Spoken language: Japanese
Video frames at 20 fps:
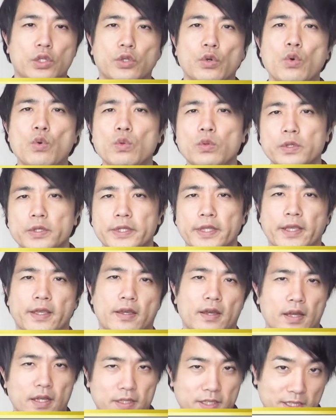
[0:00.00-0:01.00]
よん
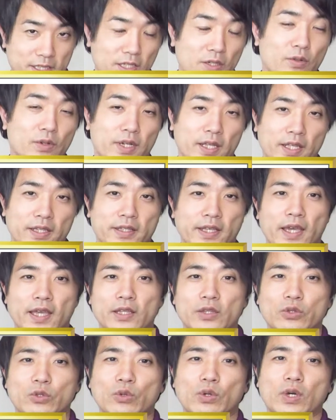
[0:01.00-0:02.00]
てんはちキロね
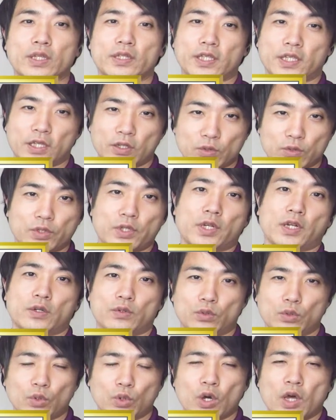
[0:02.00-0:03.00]
ダイエットができるってな
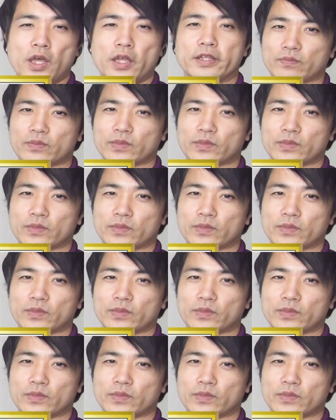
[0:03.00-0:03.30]
ると、